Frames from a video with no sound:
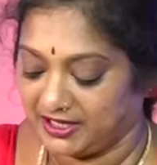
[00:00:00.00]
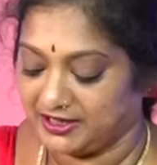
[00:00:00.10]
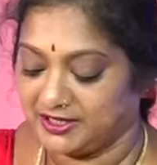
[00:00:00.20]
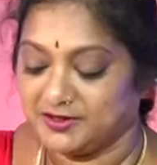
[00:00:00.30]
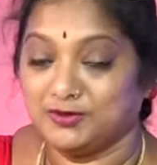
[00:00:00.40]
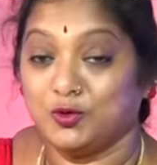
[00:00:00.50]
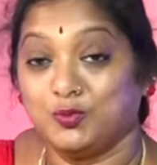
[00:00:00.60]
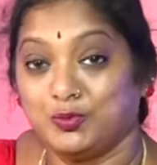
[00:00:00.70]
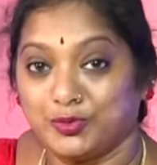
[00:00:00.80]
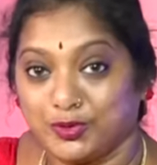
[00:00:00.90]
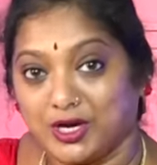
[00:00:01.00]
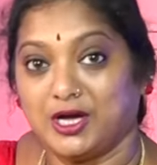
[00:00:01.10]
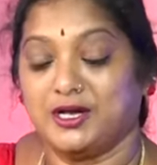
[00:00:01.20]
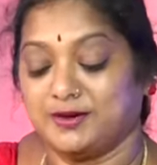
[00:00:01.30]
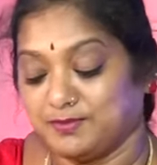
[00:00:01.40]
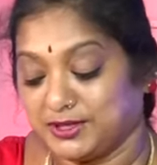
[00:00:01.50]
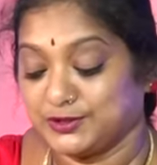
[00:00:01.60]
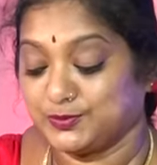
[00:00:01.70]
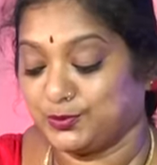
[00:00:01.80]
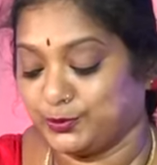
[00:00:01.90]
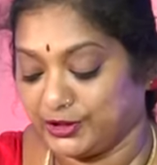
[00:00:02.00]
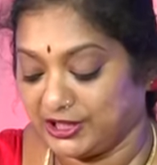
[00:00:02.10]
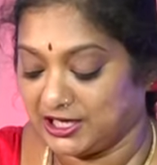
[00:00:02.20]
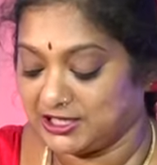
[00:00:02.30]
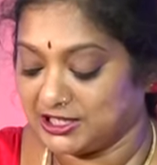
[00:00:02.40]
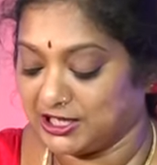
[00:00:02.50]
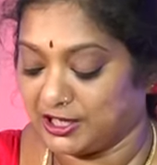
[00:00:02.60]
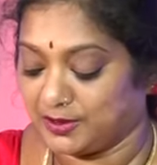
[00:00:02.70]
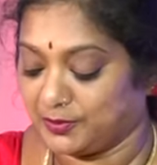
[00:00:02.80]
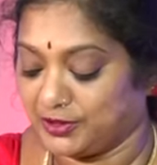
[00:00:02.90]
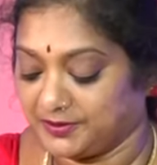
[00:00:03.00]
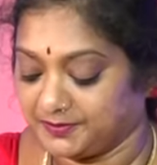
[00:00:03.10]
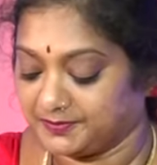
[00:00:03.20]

ఇది ఉప్పు కారం పసుపు ధనియాల జీలకర్ర పొడి